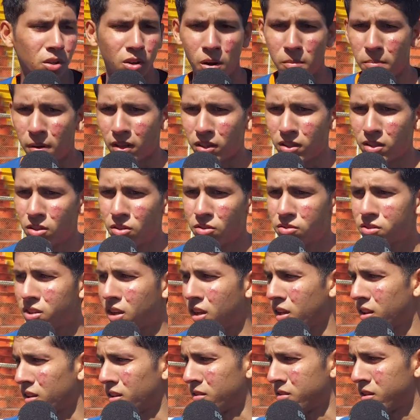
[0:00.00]
en el partido se
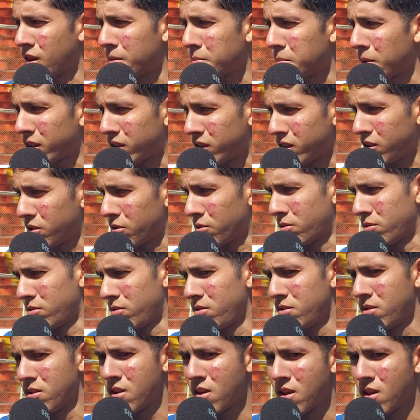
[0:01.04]
han, metido, ¿no?